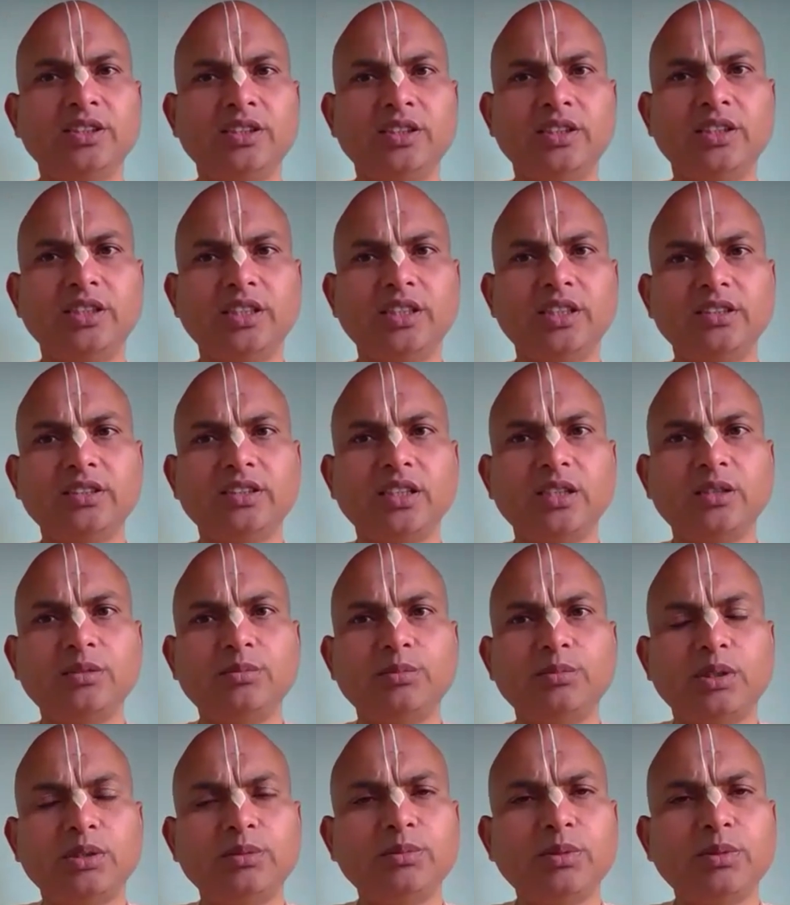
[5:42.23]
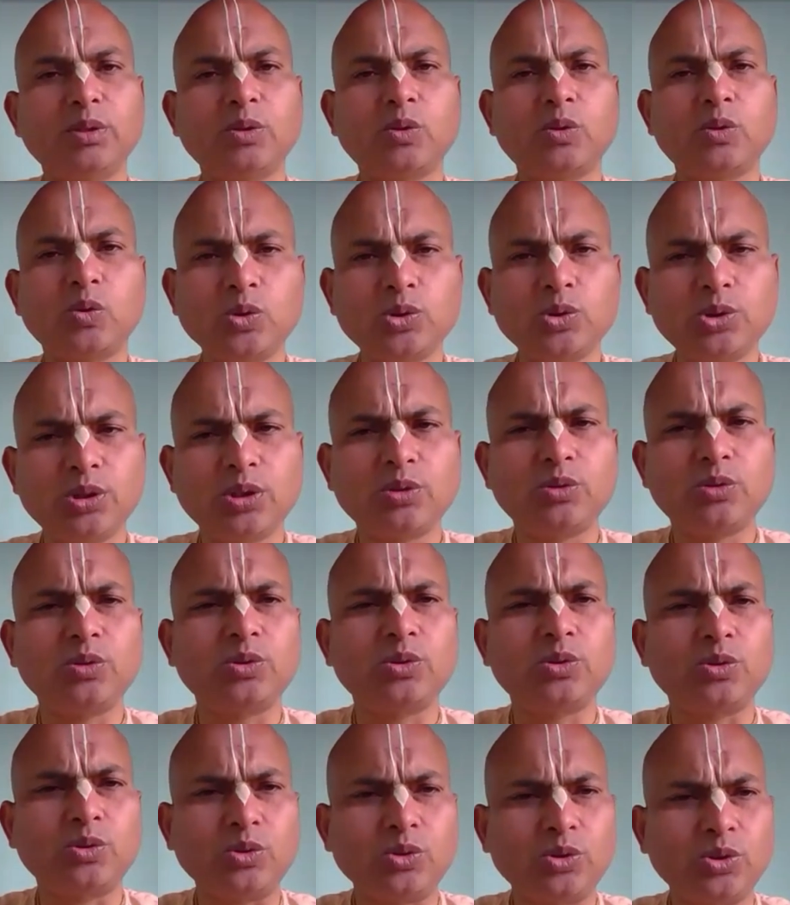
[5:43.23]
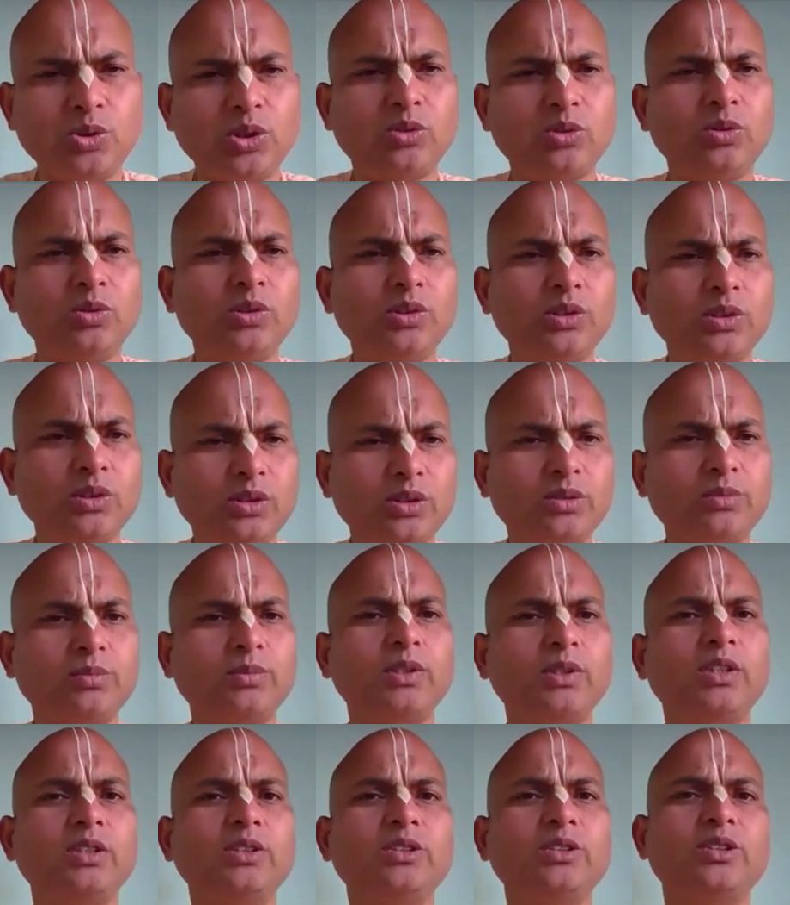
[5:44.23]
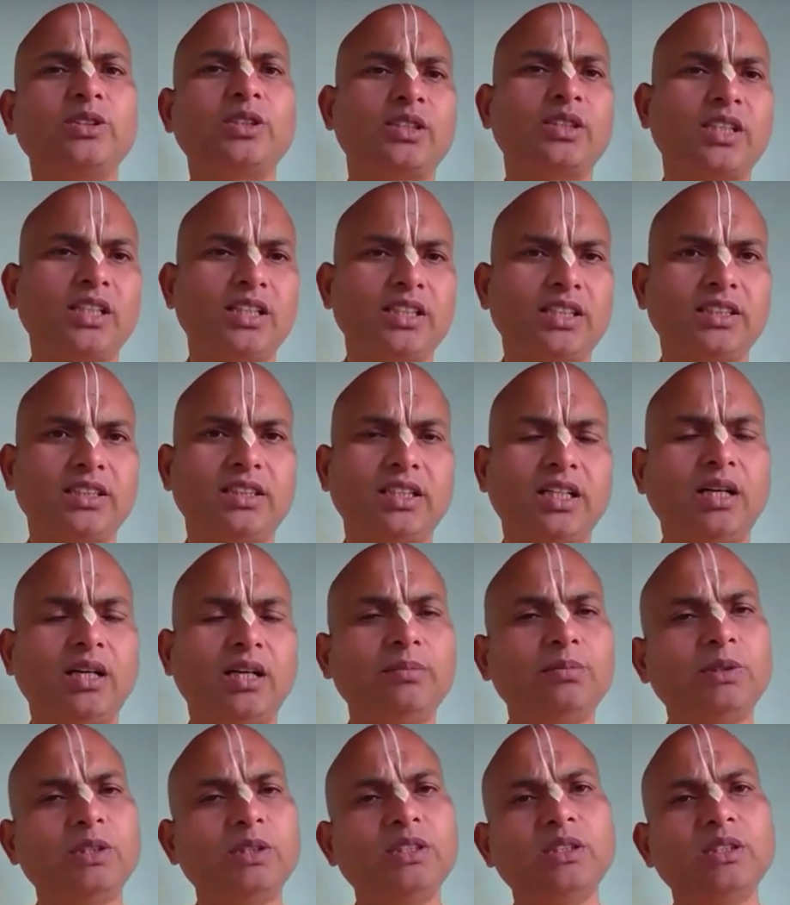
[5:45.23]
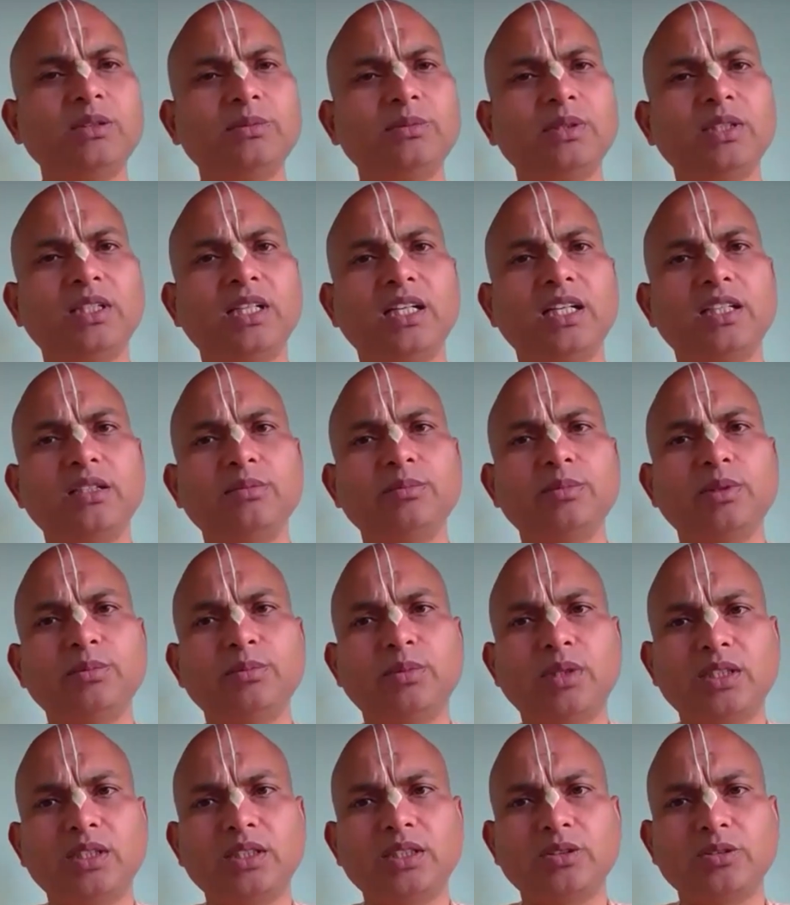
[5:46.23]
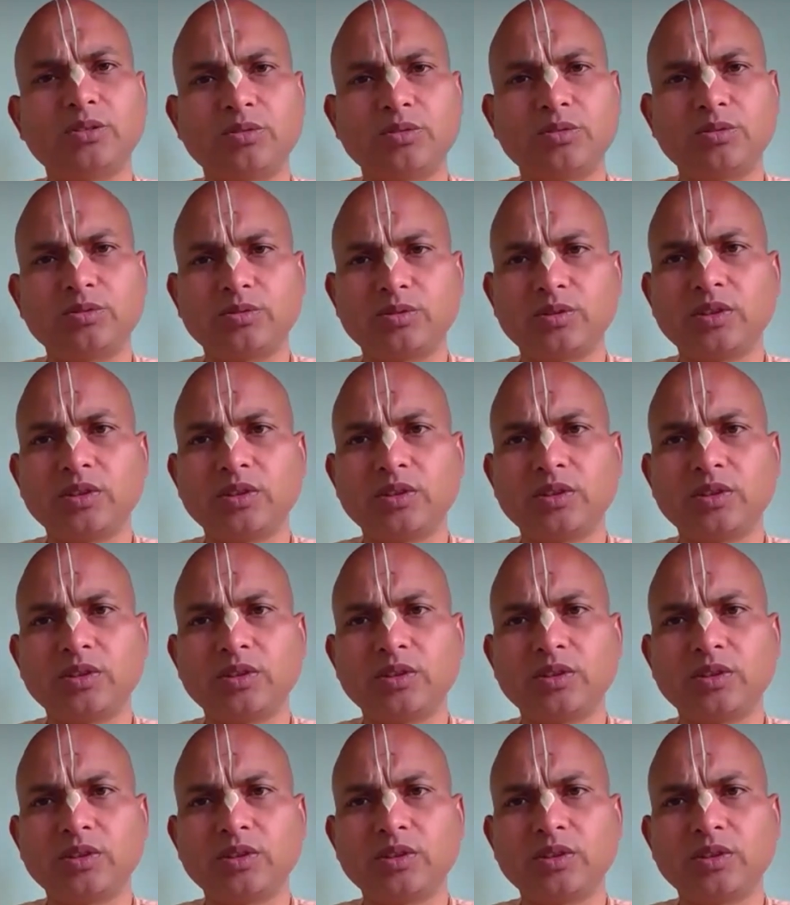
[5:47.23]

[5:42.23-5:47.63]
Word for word: निरंतर मन में कुछ न कुछ कुछ न कुछ स्मरण चलता ही रहता है आप किसी भी कार्य में मग्न हो